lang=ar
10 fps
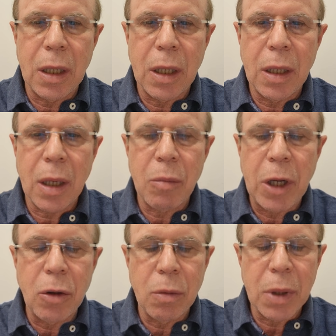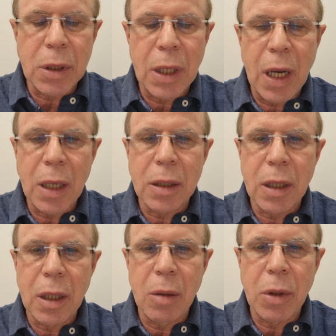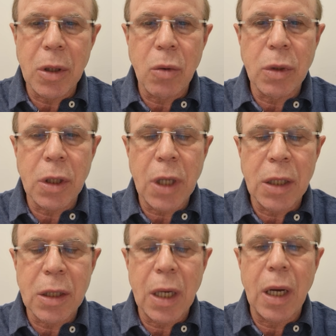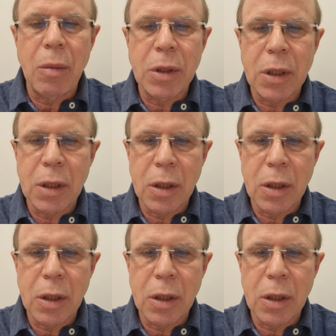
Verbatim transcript: يعني بعد النوبات الأكثرية ما تنوصلش حتى كاع باش